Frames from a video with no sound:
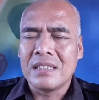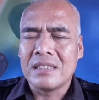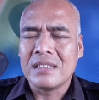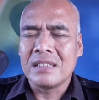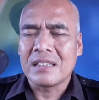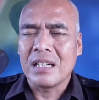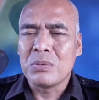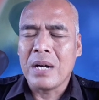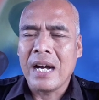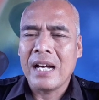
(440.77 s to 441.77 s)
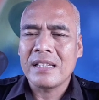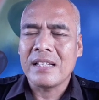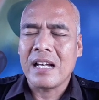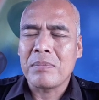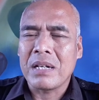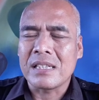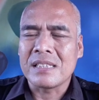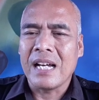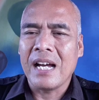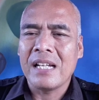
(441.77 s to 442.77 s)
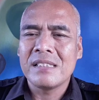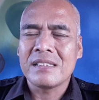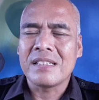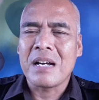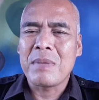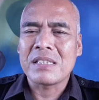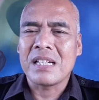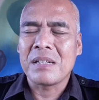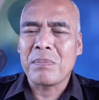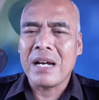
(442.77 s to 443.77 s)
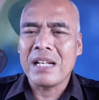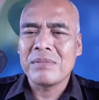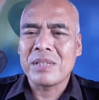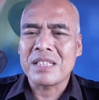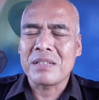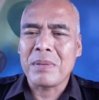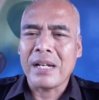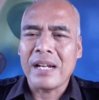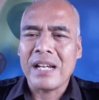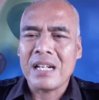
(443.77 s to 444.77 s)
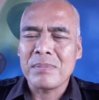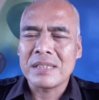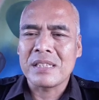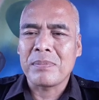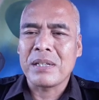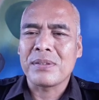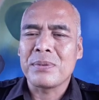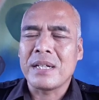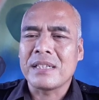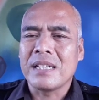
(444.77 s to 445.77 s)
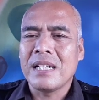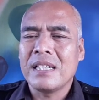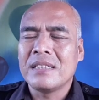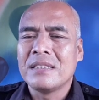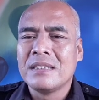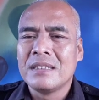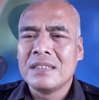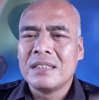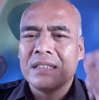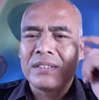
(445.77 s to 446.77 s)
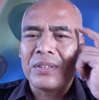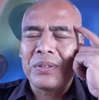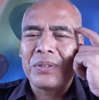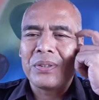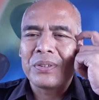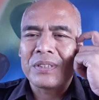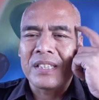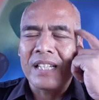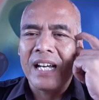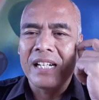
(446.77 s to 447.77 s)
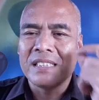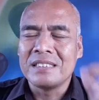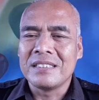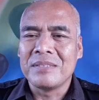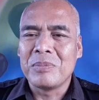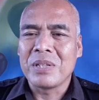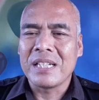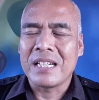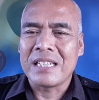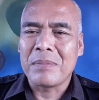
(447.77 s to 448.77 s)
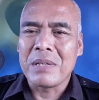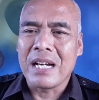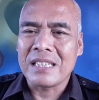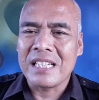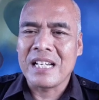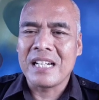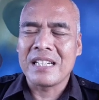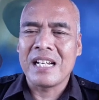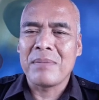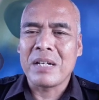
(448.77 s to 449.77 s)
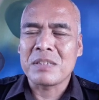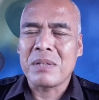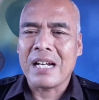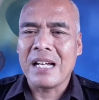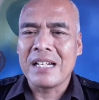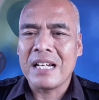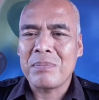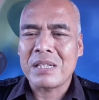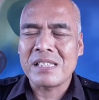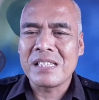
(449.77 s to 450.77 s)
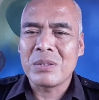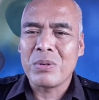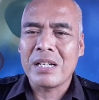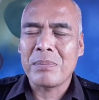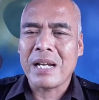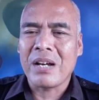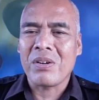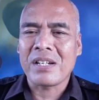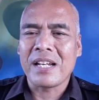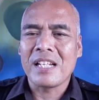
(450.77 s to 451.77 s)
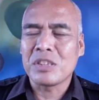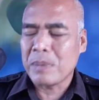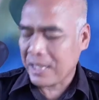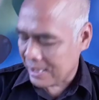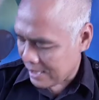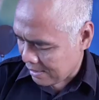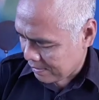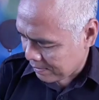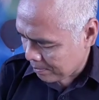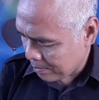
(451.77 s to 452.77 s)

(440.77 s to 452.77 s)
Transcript: uh, keuangan, tentang pekerjaan, tentang masa depan, masa depan anak, masa depan keluarga. Terus tentang mungkin ada pihak ketiga dalam asmara Anda, perselingkuhan, pelakor dan lain sebagainya.